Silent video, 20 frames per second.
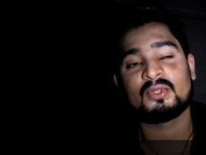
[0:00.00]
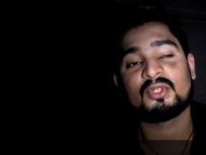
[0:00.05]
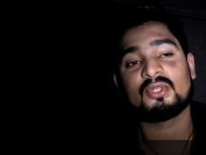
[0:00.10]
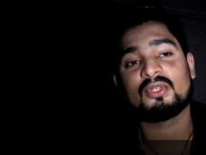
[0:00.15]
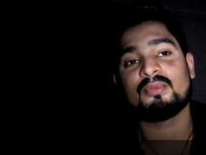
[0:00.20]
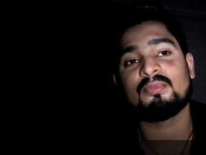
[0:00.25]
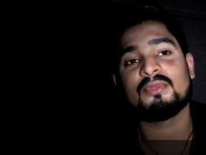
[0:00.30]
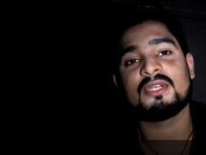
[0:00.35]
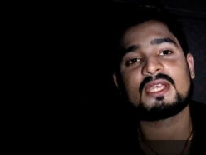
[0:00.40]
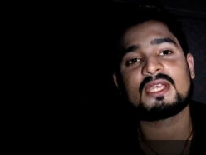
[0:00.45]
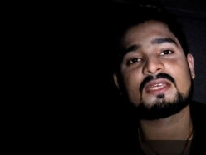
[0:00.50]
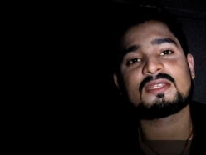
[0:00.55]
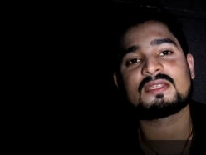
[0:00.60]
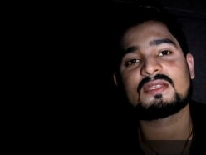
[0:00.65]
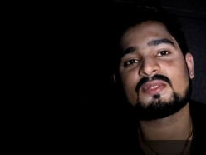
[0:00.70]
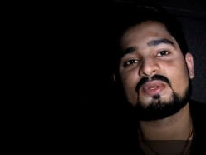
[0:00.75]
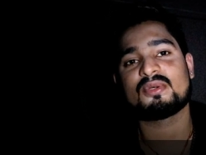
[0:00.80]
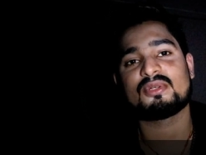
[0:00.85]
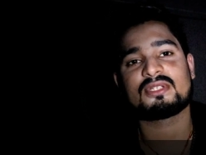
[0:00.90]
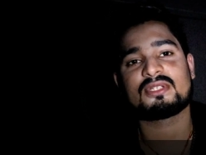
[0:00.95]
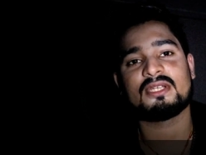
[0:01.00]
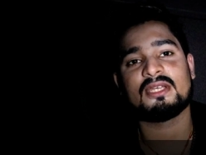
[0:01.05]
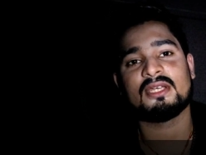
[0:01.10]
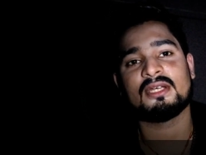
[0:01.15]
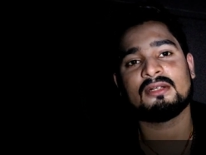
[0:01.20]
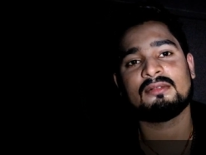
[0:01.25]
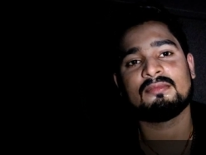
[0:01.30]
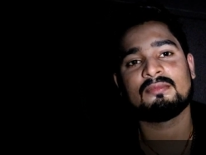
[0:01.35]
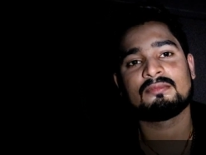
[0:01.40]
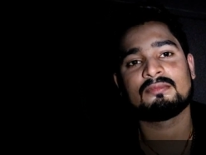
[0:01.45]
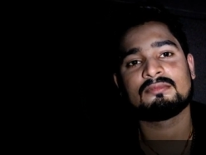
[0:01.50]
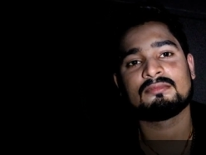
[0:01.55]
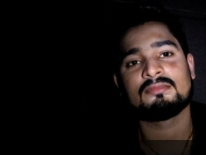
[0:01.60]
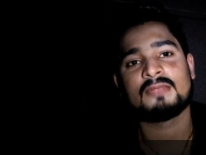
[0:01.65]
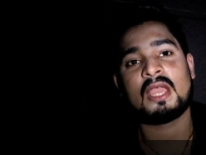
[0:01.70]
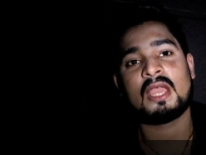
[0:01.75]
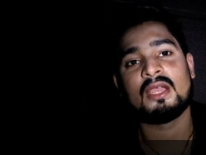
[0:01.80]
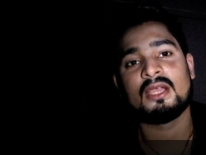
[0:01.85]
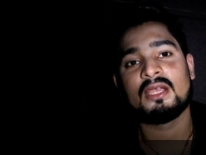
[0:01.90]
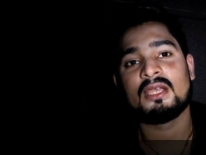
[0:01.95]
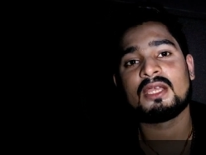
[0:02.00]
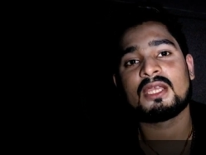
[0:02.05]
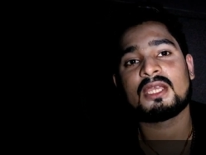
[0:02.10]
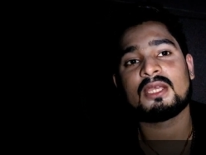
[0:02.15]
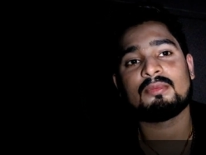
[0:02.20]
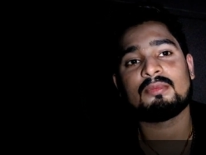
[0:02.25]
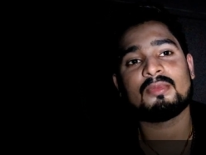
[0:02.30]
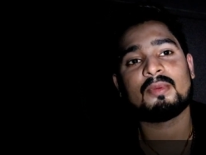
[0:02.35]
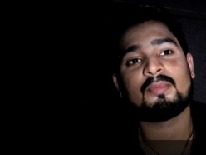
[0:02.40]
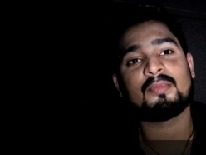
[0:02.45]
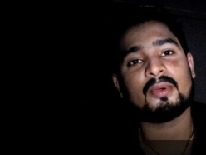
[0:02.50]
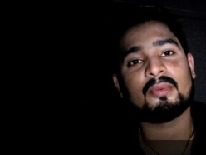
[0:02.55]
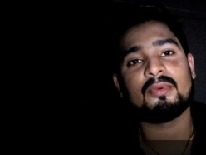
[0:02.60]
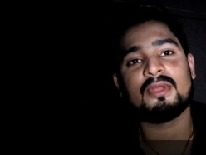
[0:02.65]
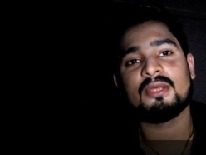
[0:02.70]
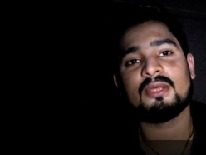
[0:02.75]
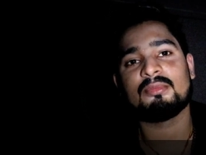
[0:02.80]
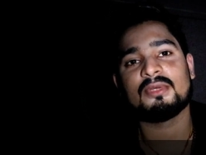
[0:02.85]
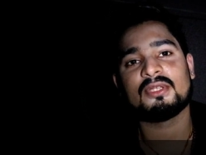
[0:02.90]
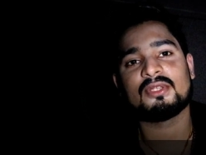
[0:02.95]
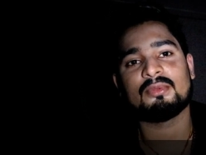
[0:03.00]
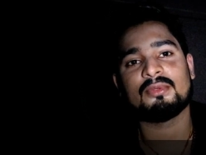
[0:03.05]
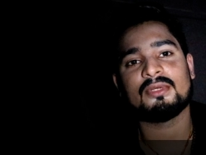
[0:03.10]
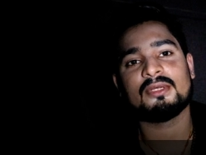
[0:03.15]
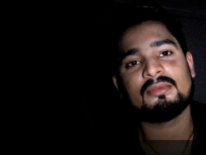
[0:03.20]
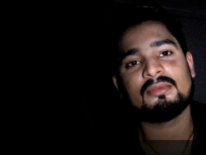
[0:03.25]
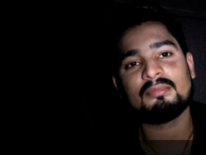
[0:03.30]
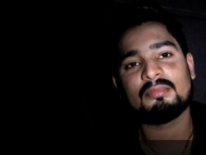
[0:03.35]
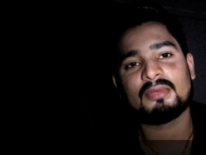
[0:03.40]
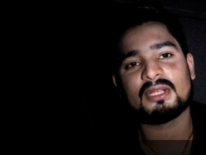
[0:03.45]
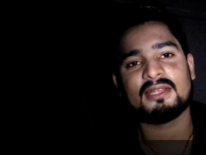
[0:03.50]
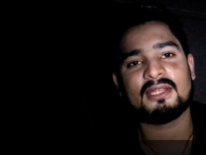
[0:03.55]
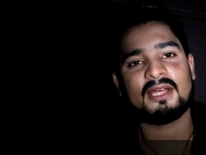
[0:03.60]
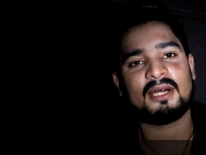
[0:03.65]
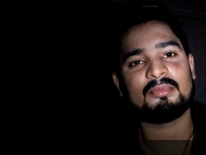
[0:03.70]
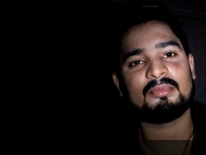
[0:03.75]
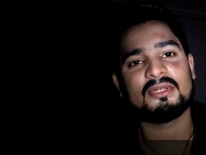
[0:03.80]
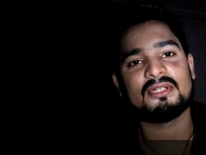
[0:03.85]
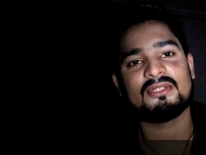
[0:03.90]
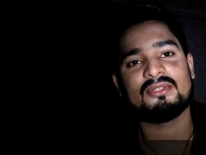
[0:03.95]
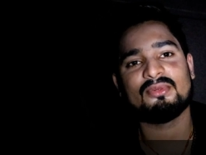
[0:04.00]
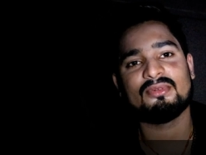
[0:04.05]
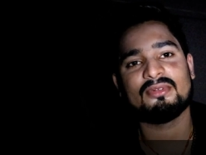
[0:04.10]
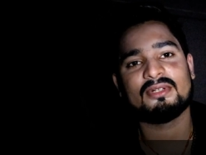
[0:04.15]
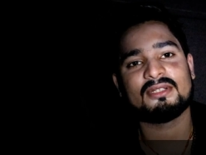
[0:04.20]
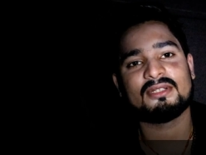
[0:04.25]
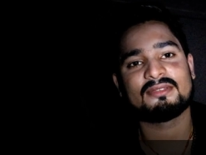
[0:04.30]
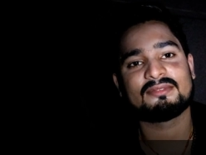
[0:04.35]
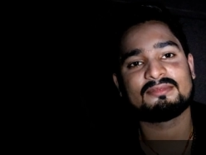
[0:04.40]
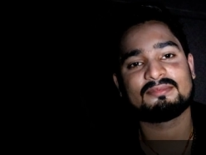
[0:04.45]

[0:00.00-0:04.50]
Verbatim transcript: तो तुमने कैसे सोच लिया कि मैं पब्लिक में तुम्हें बदनाम कर दूंगा